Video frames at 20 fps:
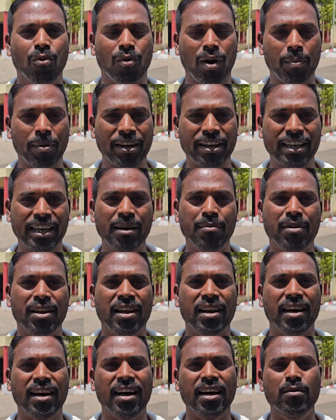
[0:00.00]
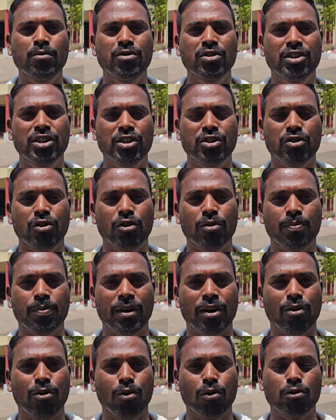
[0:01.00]
वहाँ पर कैमरा लगा है मुंशी चौक
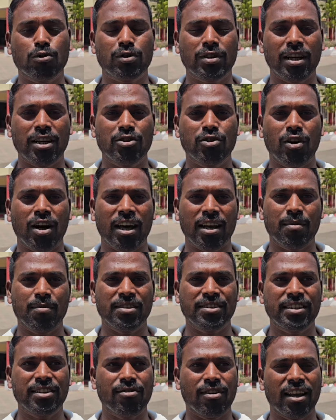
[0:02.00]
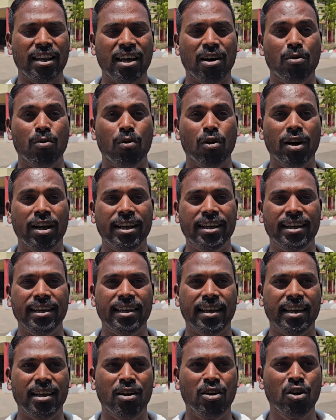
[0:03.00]
पे और उसका जो आरा मशीन वाला है वो है
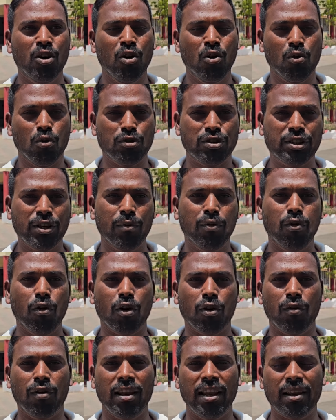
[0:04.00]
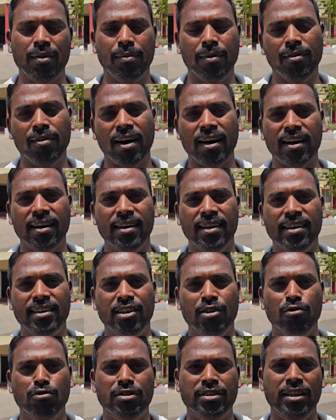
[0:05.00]
कि नहीं उसकी फोर व्हीलर भी वहाँ खड़ी
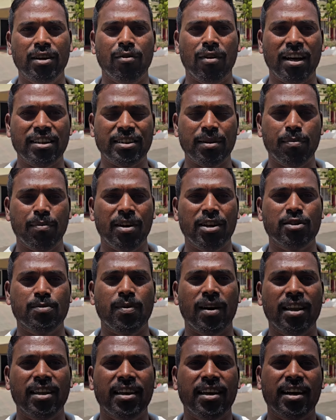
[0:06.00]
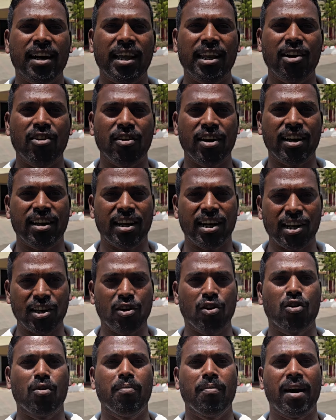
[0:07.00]
थी उसने वहाँ से बेसबाल निकाला और एक
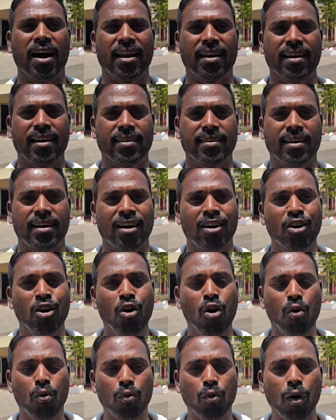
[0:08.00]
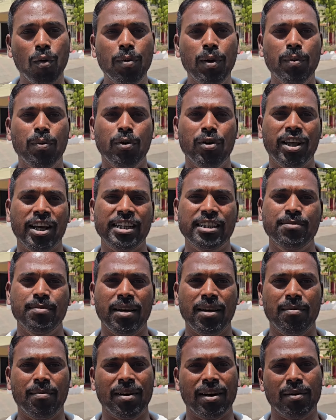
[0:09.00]
लड़के को मार रहा था वो भी फुटेज
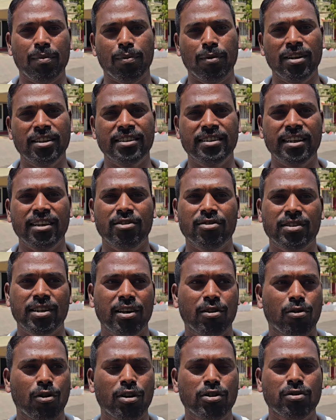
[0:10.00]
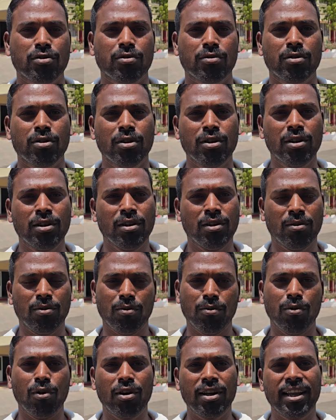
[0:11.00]
में मगर पुलिस ने उसकी कोई
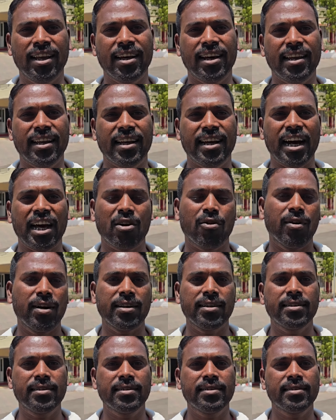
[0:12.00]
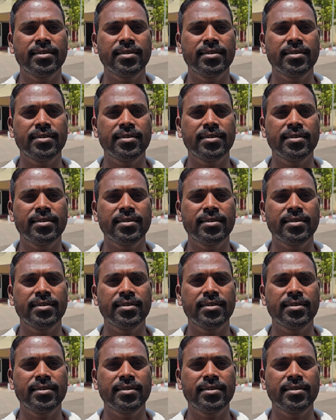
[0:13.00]
वो नहीं करी कार्रवाई